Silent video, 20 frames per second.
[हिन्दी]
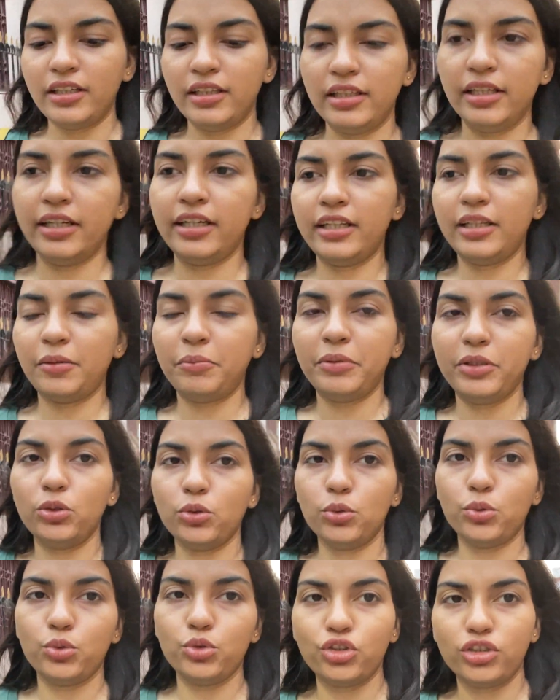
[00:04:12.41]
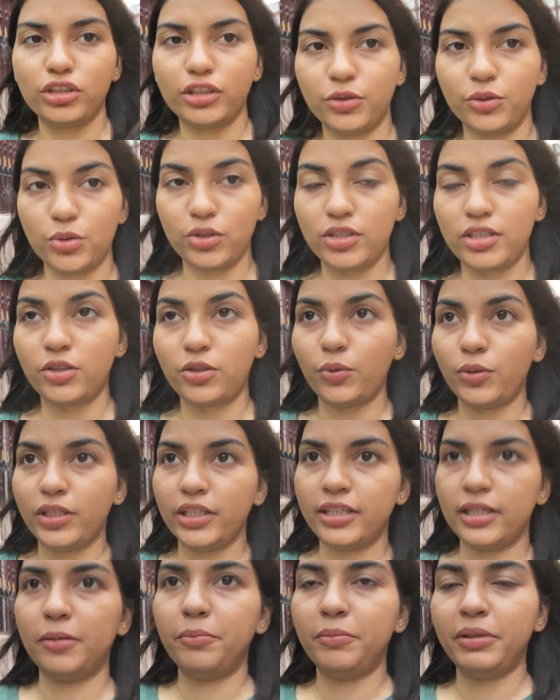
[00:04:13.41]
लेकिन अभी तो कुछ दिनों से थोड़ी
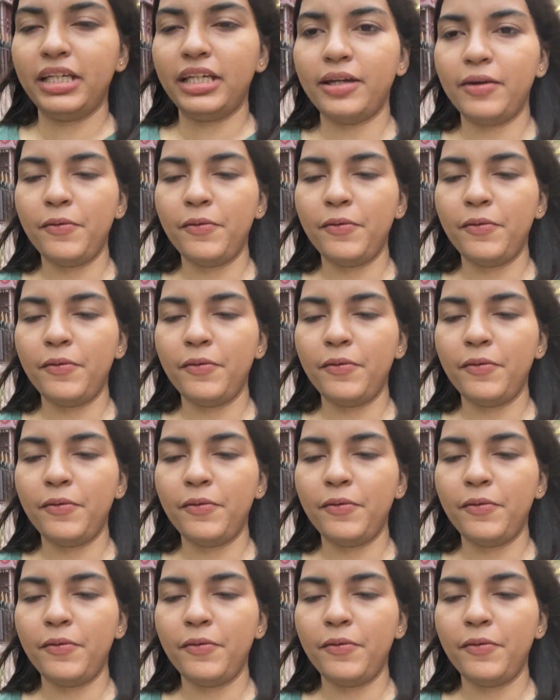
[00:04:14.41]
कमी है